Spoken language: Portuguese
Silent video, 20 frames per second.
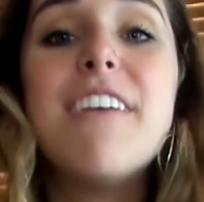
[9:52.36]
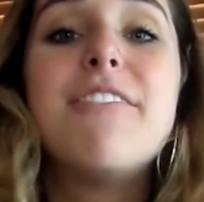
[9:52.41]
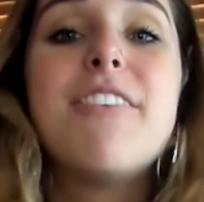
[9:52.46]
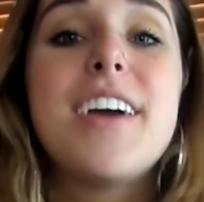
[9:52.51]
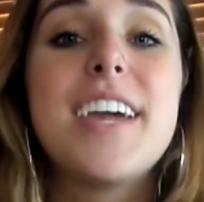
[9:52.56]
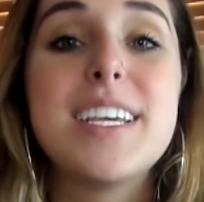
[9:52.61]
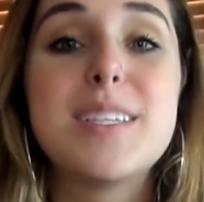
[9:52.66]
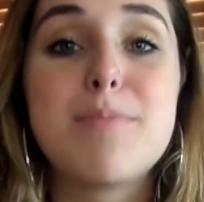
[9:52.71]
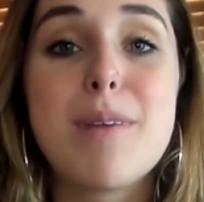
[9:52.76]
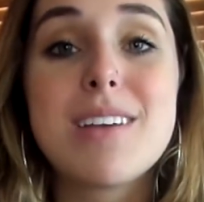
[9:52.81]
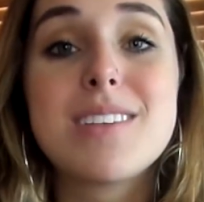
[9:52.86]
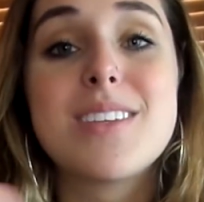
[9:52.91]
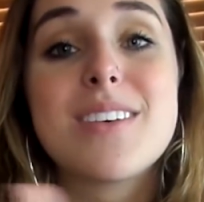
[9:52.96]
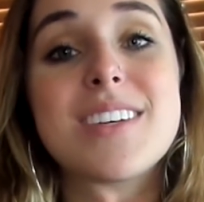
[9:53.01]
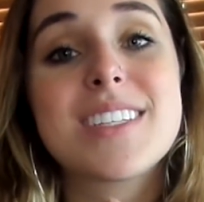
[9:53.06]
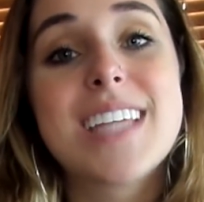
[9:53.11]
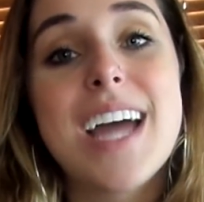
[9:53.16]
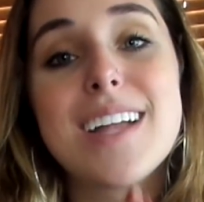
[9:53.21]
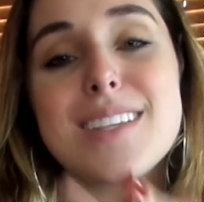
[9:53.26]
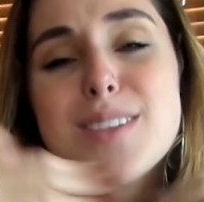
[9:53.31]
foi isso. Espero que vocês tenham
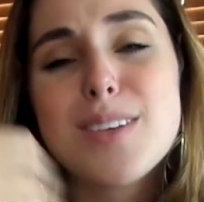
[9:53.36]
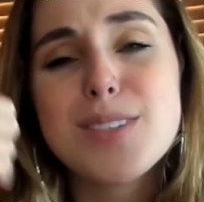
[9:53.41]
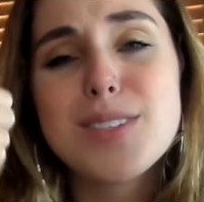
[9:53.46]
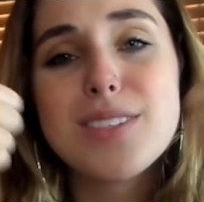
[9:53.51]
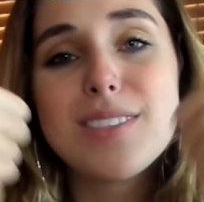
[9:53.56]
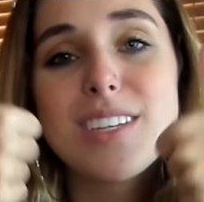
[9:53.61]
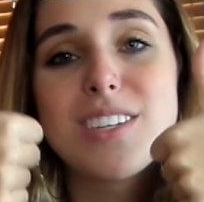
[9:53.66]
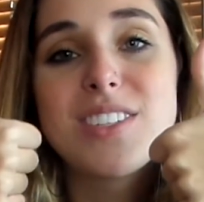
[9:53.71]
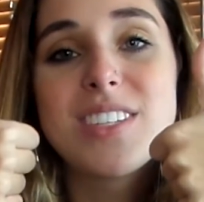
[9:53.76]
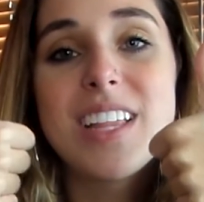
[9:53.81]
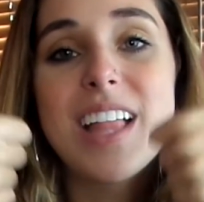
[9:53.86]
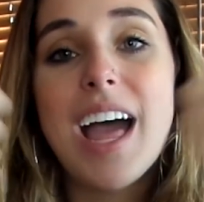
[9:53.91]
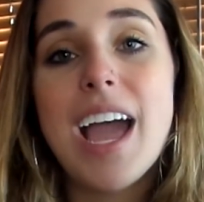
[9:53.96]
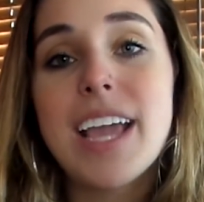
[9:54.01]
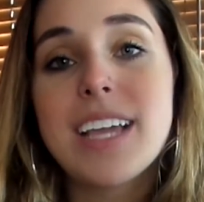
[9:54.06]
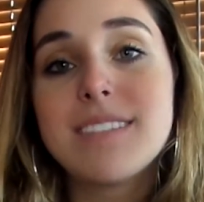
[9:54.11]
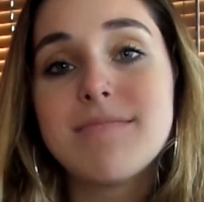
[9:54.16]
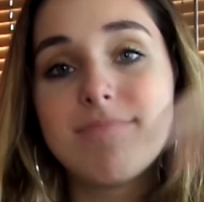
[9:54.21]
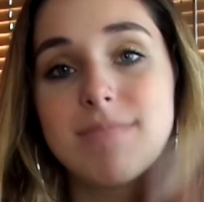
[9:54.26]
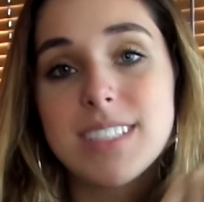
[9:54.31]
gostado. Se gostou, deixa seu
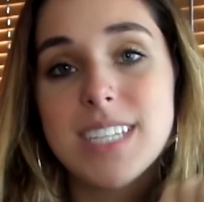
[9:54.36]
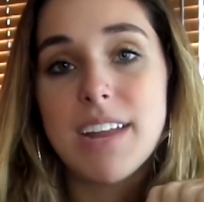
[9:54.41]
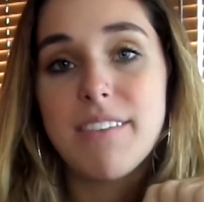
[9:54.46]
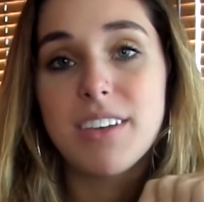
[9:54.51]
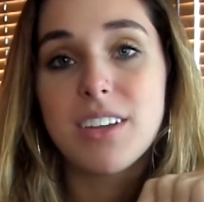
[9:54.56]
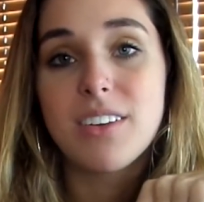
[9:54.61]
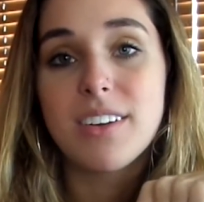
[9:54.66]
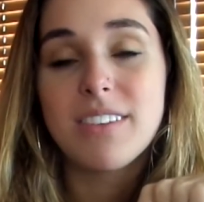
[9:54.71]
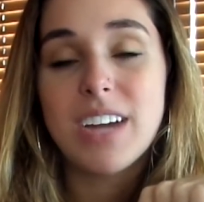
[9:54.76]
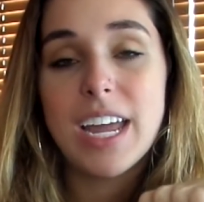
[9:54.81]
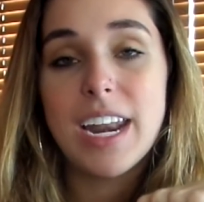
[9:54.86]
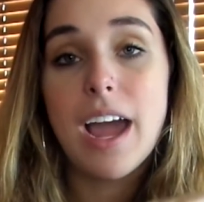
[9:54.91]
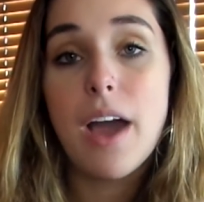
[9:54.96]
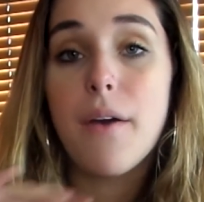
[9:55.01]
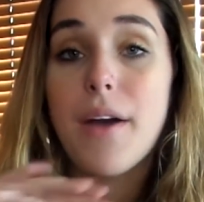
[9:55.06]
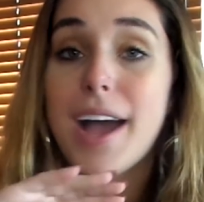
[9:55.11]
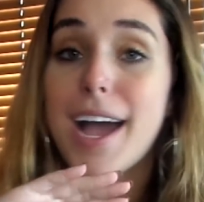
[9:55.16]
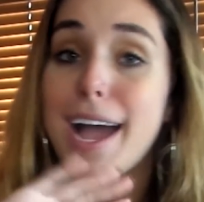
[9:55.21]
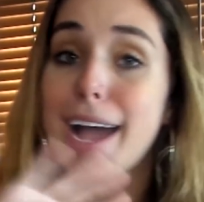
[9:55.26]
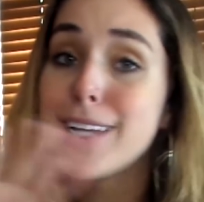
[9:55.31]
like, se inscreve aqui no
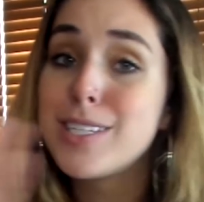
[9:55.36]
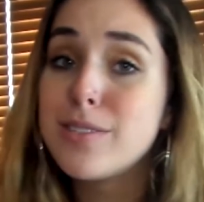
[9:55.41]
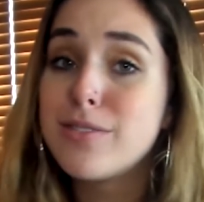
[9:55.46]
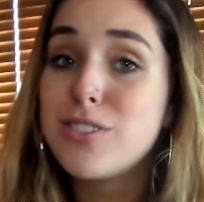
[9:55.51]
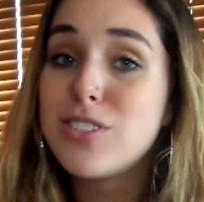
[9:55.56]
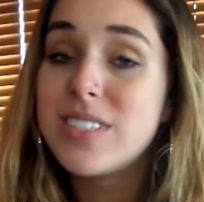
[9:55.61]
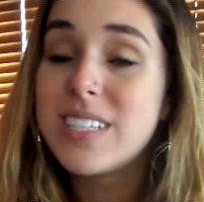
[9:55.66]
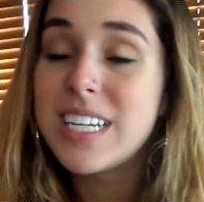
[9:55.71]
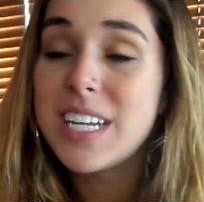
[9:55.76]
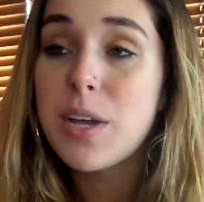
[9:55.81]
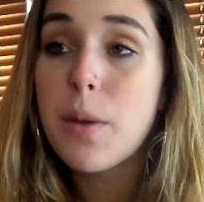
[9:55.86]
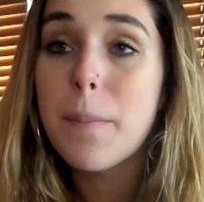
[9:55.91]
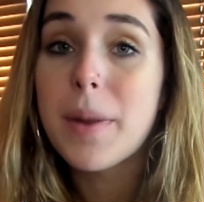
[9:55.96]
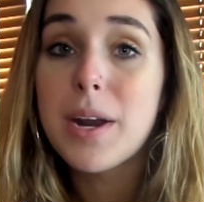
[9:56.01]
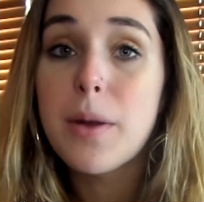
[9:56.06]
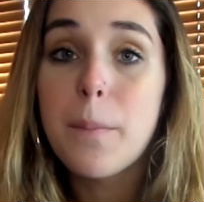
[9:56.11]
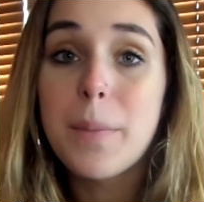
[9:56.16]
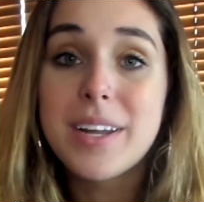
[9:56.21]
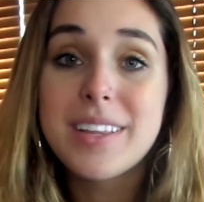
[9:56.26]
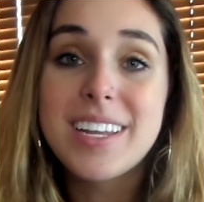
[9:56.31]
canal, ativa o sininho pra
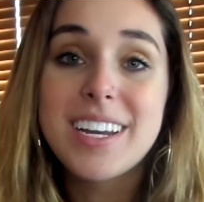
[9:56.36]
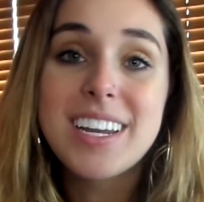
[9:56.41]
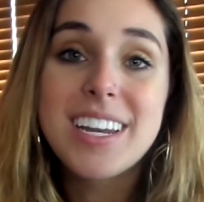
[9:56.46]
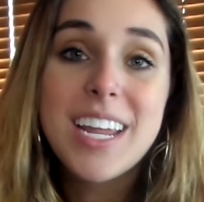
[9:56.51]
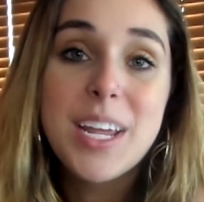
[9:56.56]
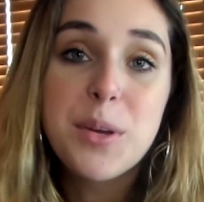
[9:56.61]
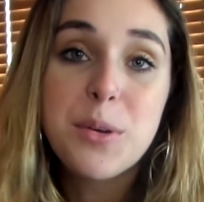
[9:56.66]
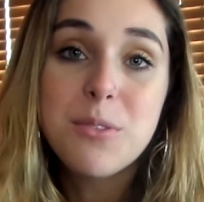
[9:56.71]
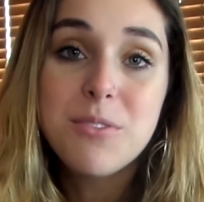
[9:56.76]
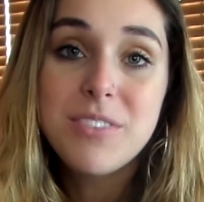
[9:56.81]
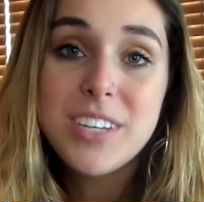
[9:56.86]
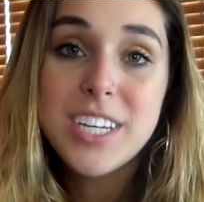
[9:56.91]
não perder nenhum